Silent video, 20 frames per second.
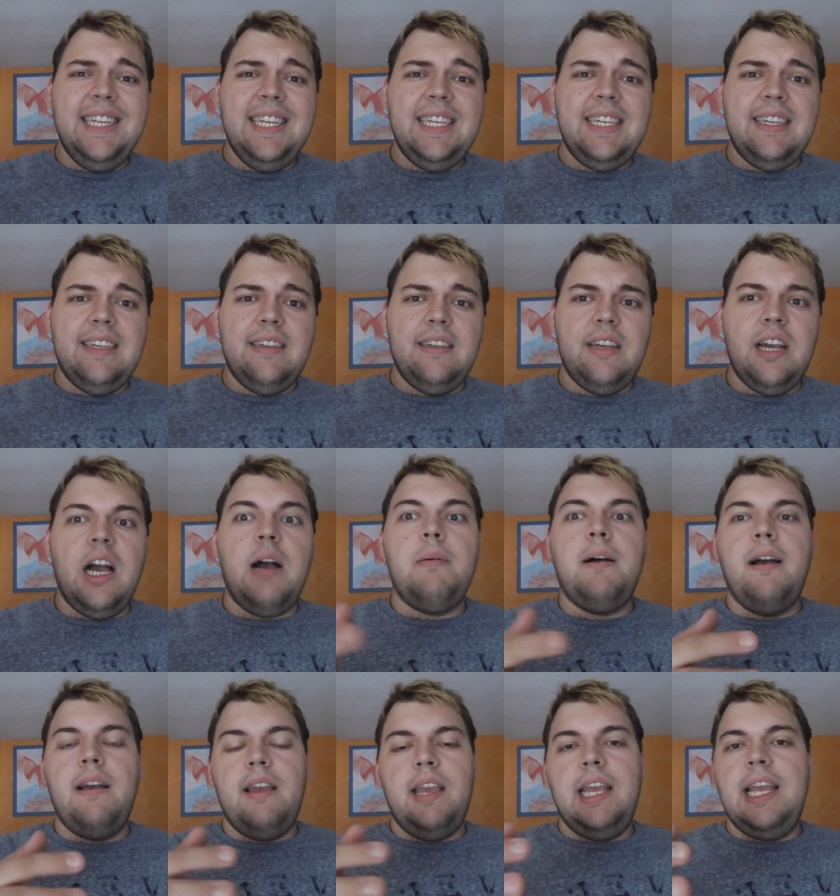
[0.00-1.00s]
nicht.
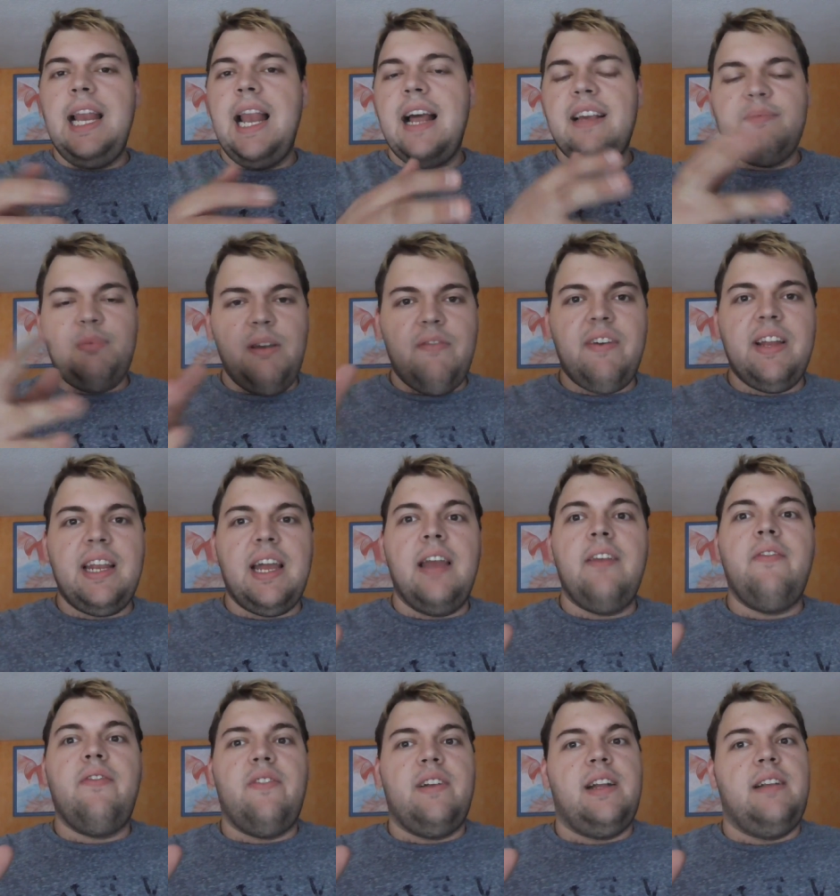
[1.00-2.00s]
Aber ihr lasst mir was
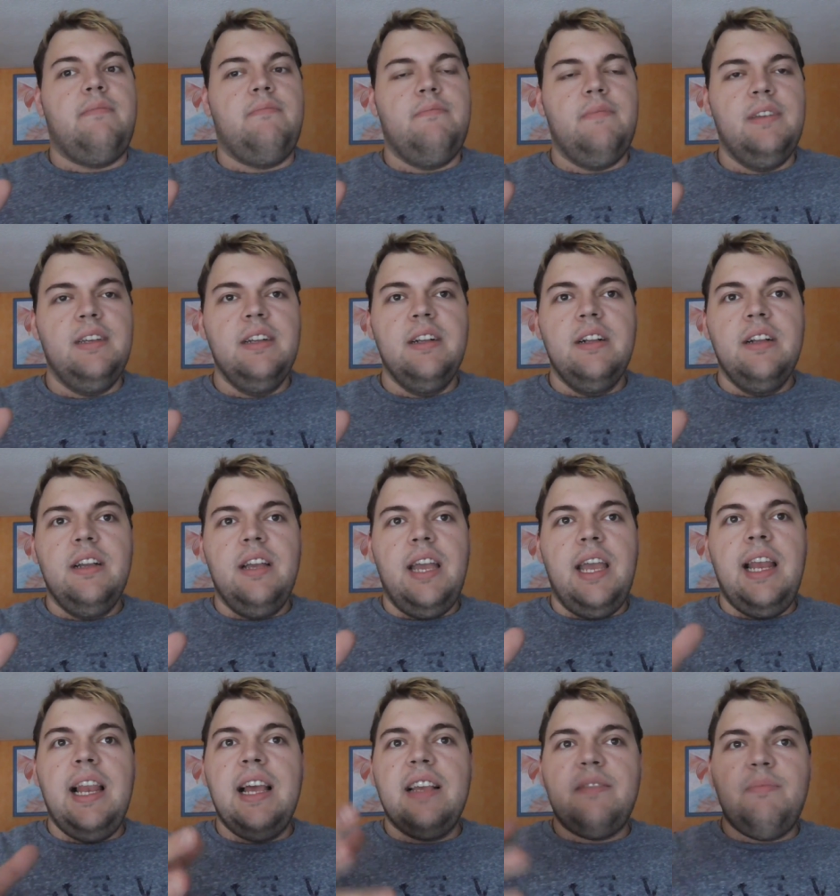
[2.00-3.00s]
einfallen.
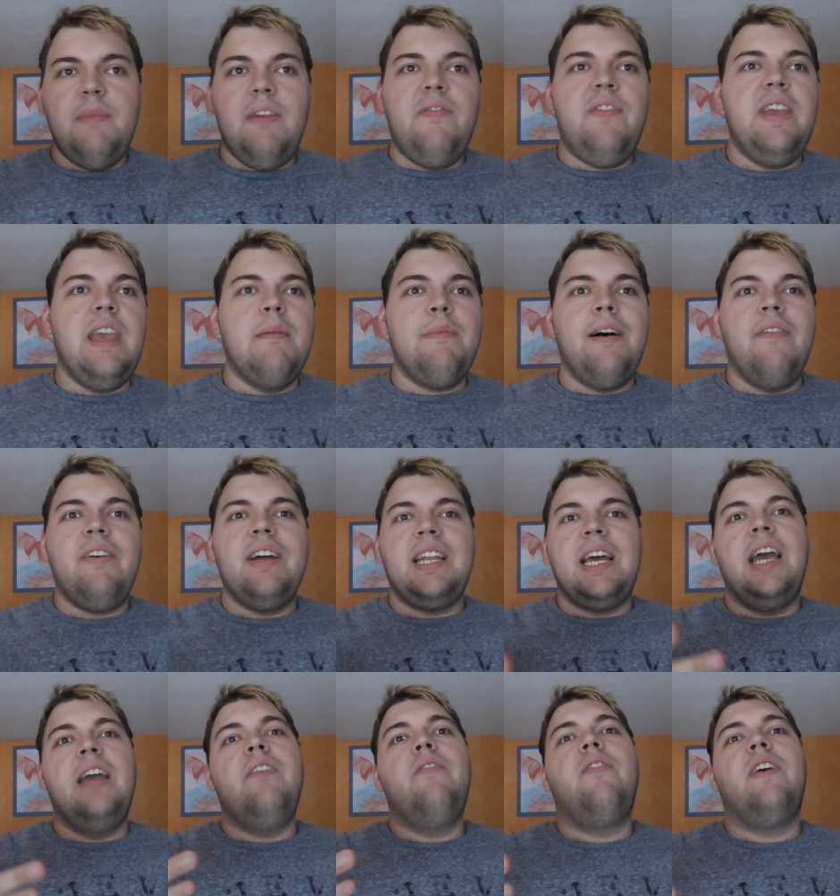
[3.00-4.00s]
Ihr lasst mir wie immer was
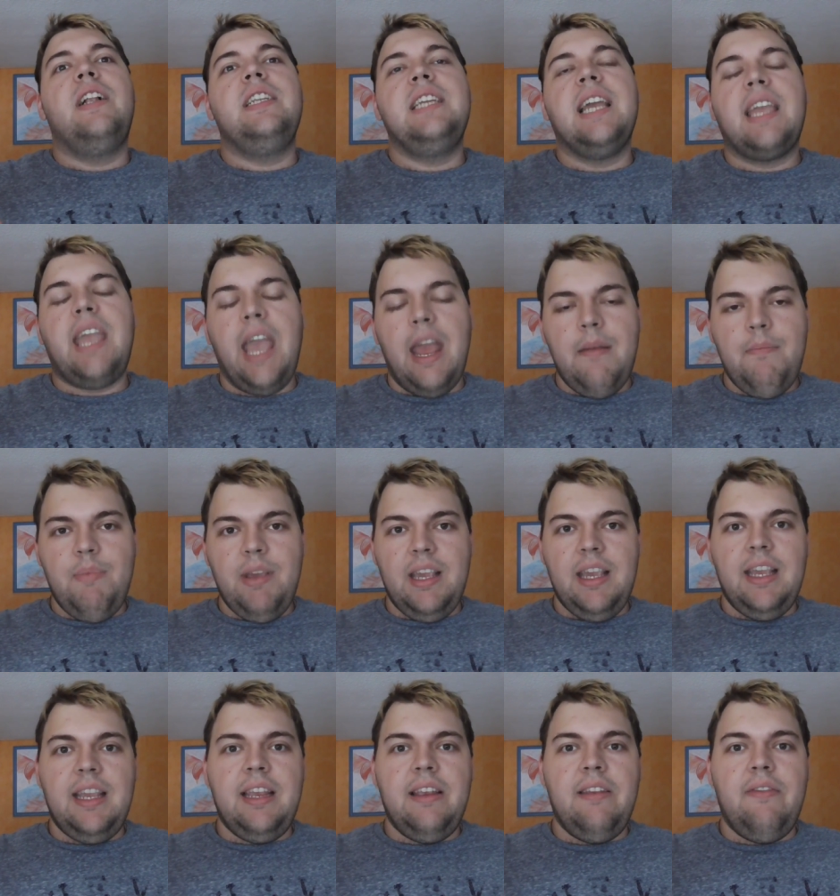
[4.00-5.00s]
einfallen. Ihr kennt mich,
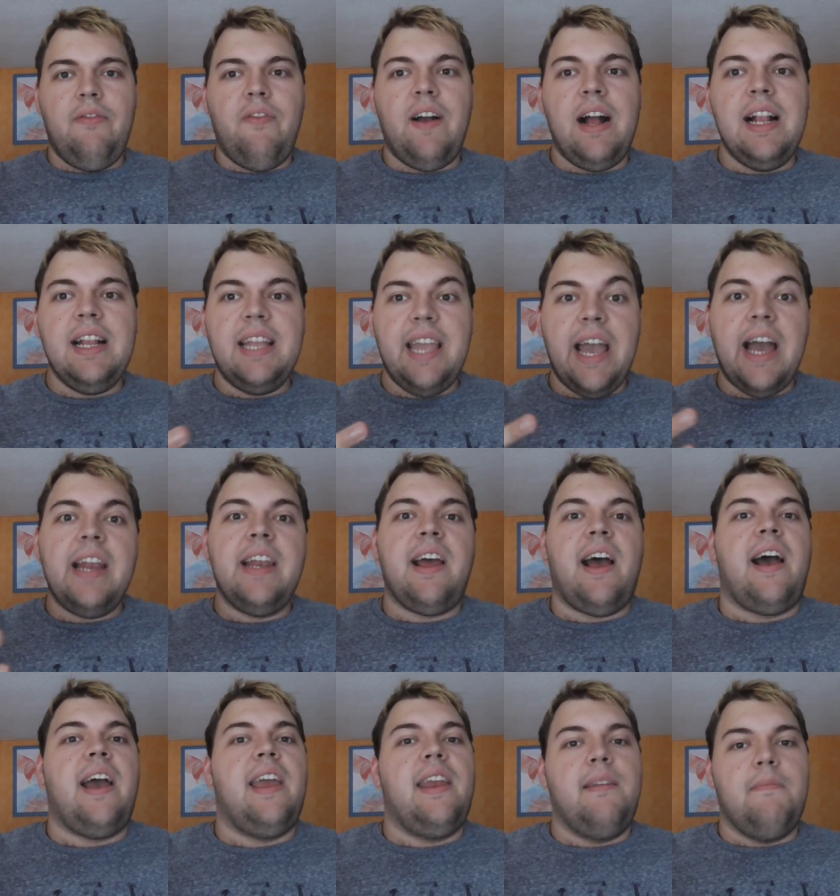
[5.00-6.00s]
ich fall gerne
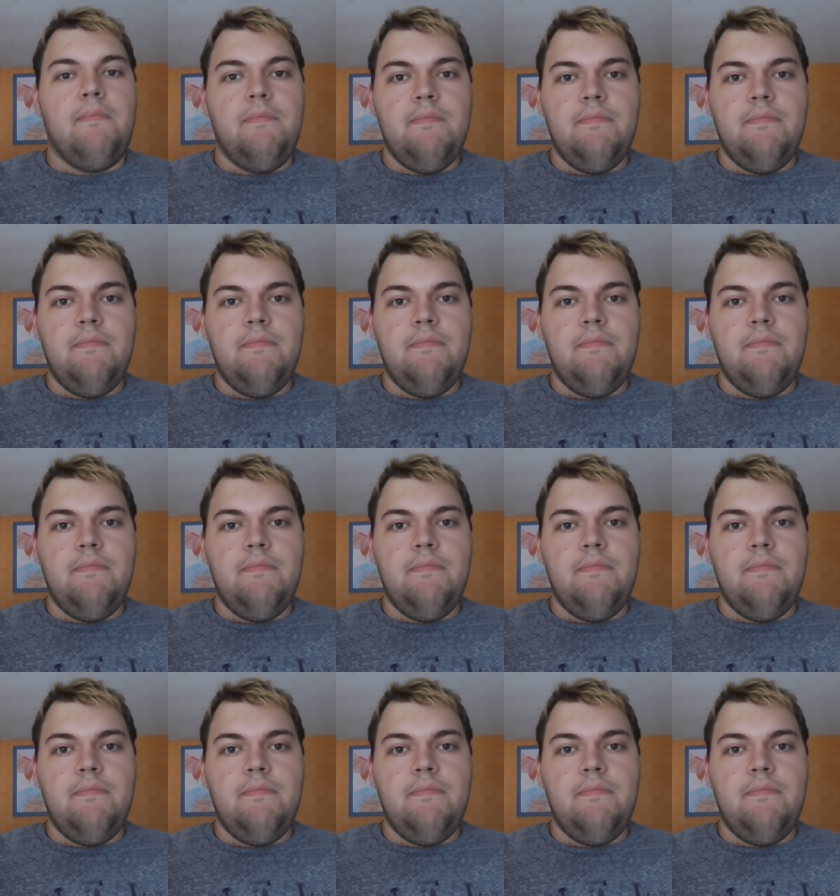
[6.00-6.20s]
ein.